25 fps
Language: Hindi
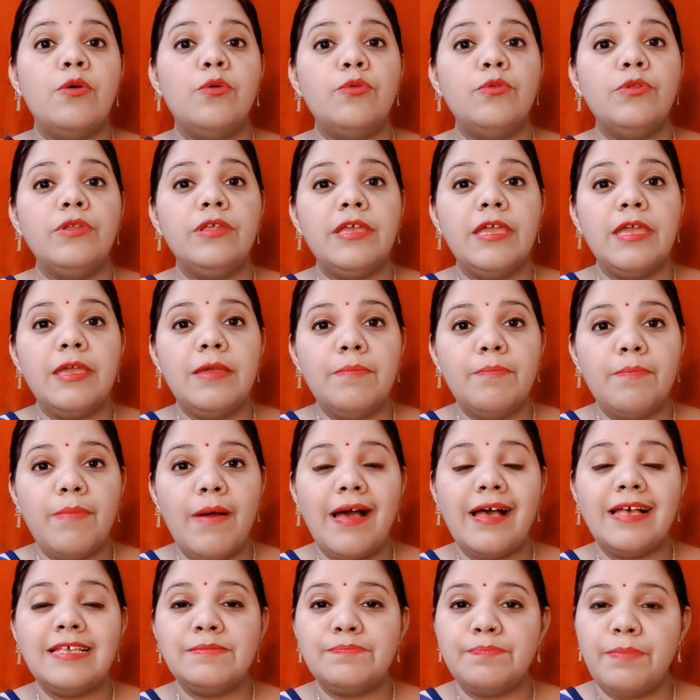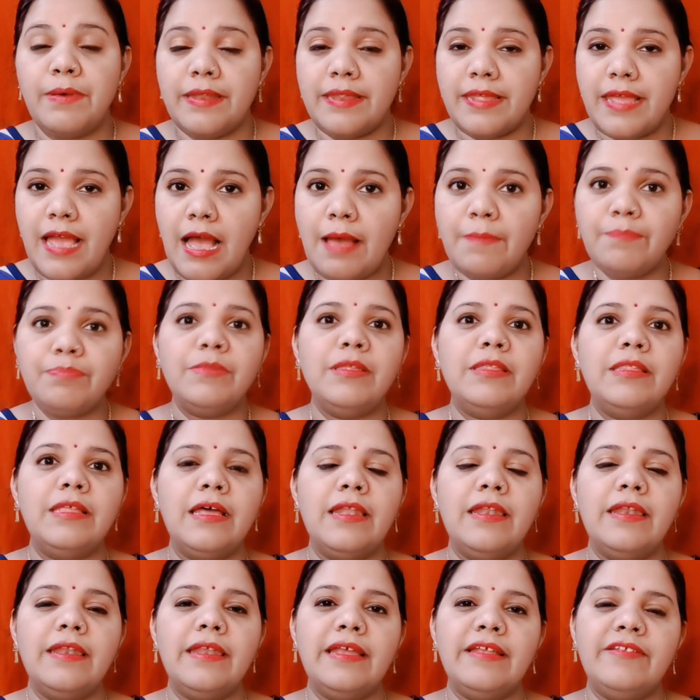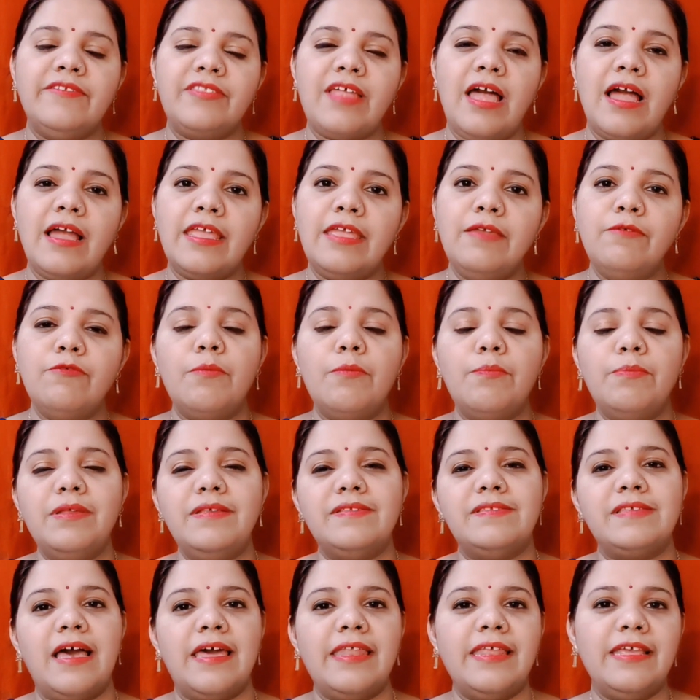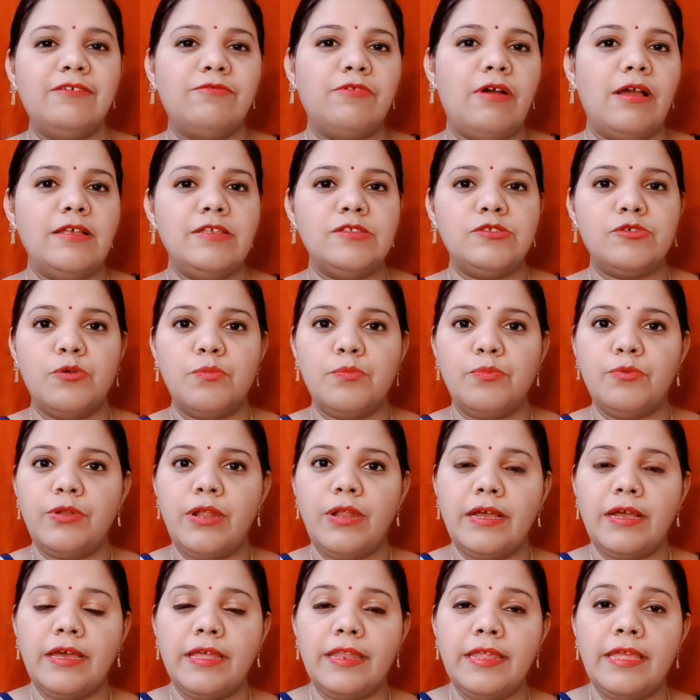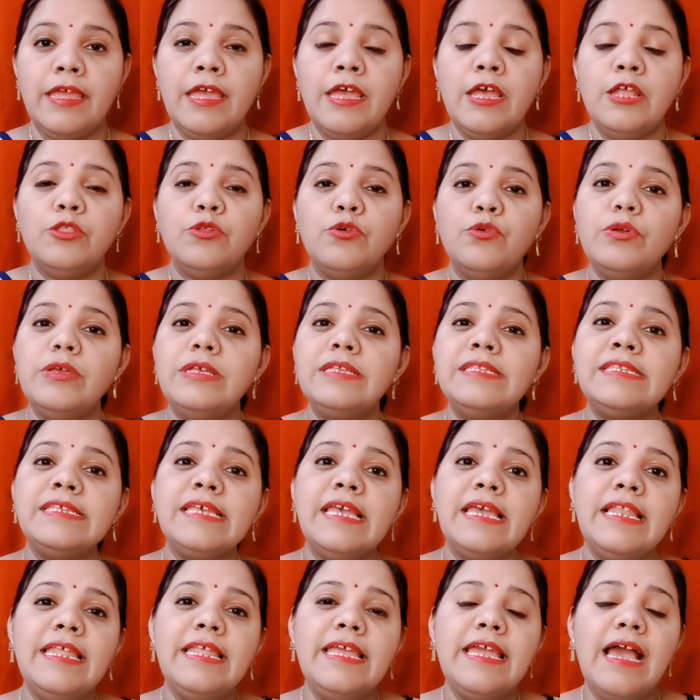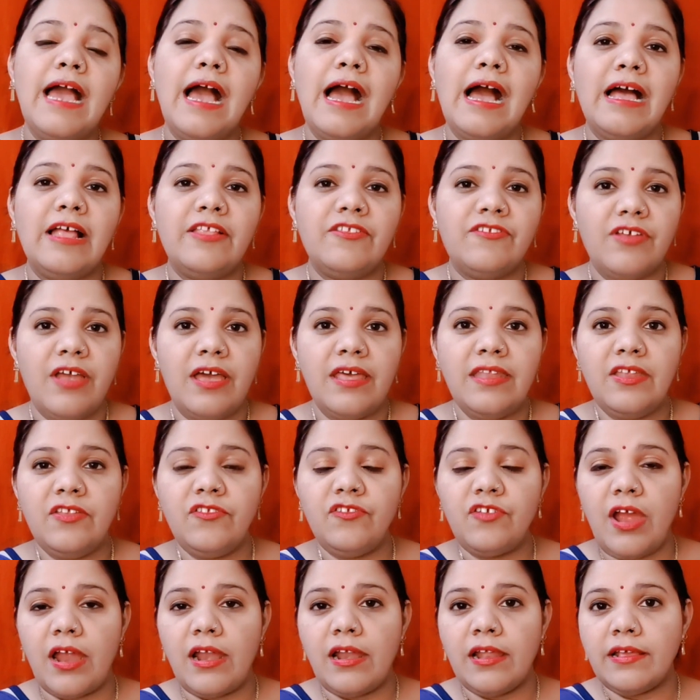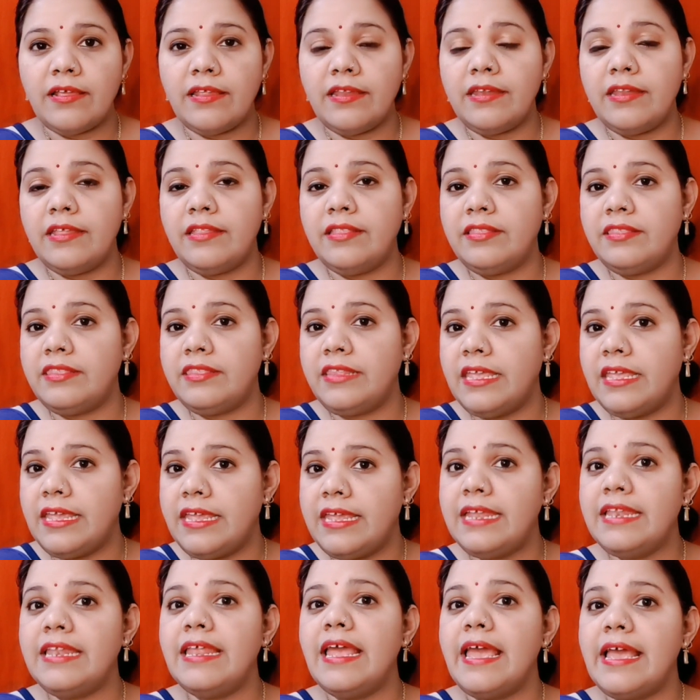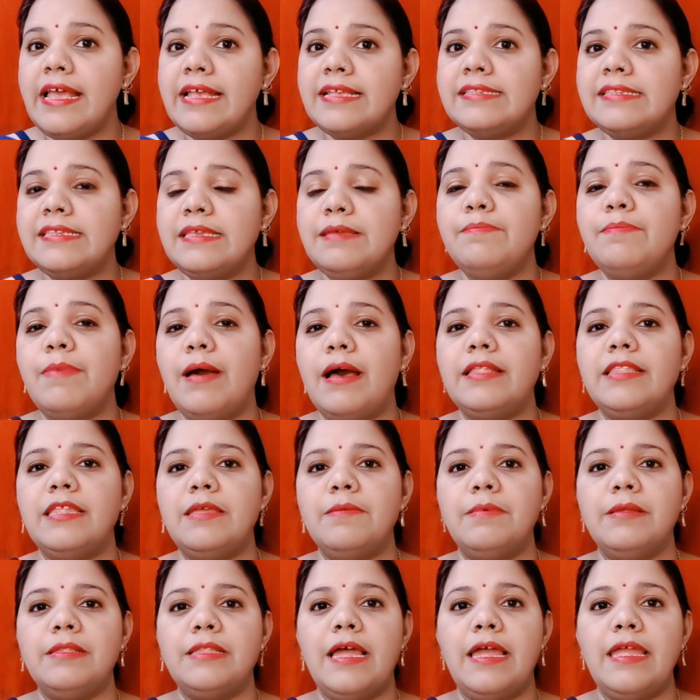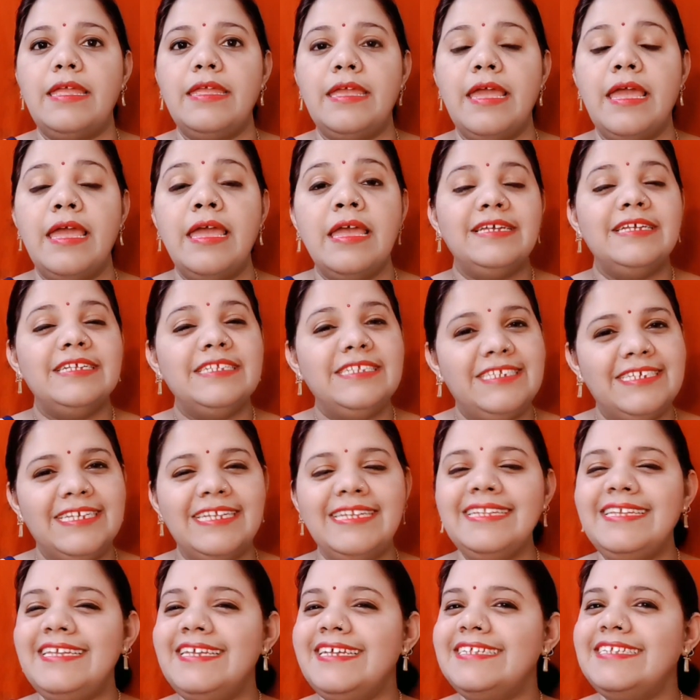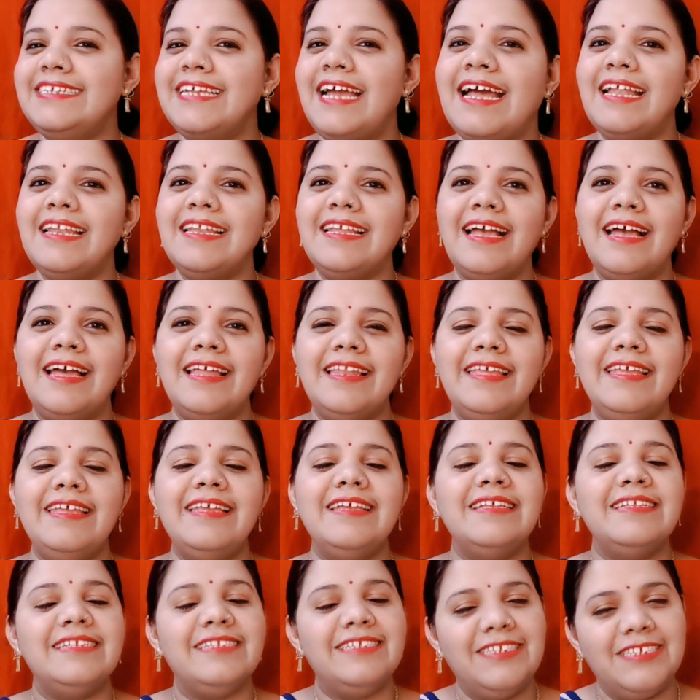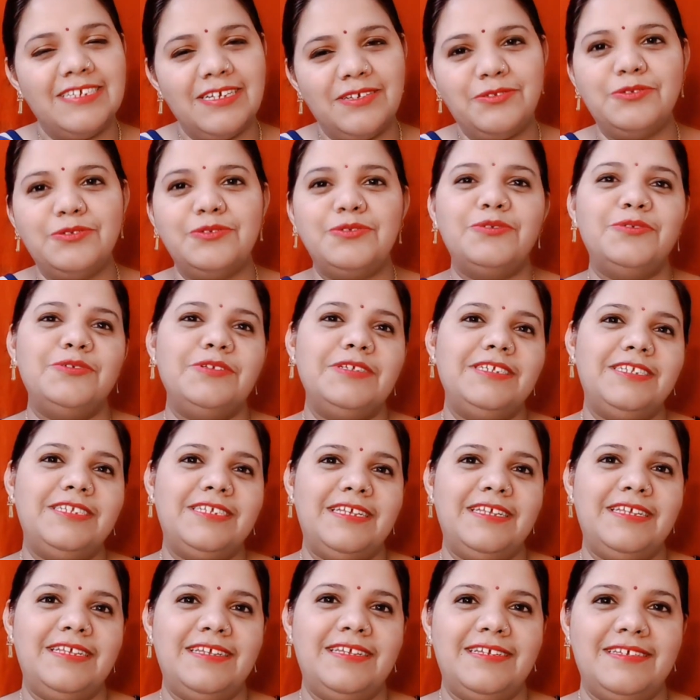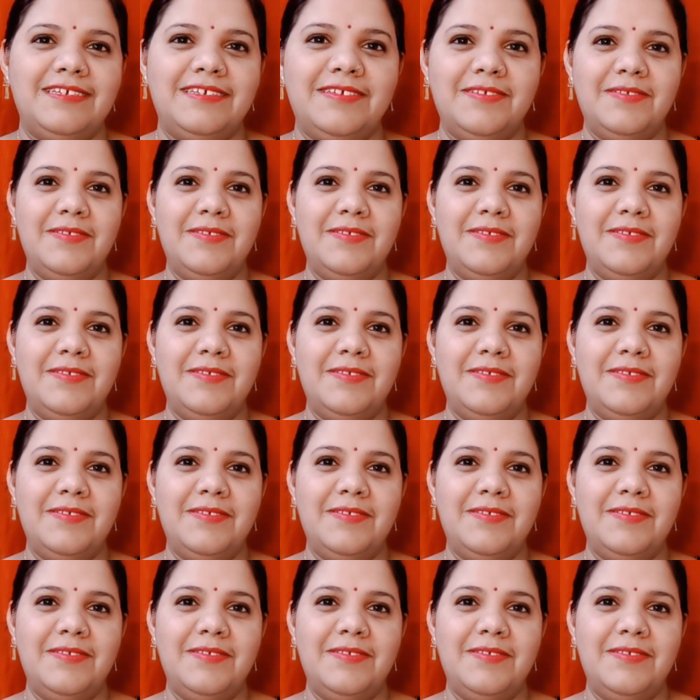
उनके पास पर्याप्त धन रहे ताकि वो अपनी सारी ख्वाहिश को पूरा करें तो इसके लिए आचार्य चाणक्य ने तीन ऐसी बातें बताई हैं जिनकी जानकारी जरूर होनी चाहिए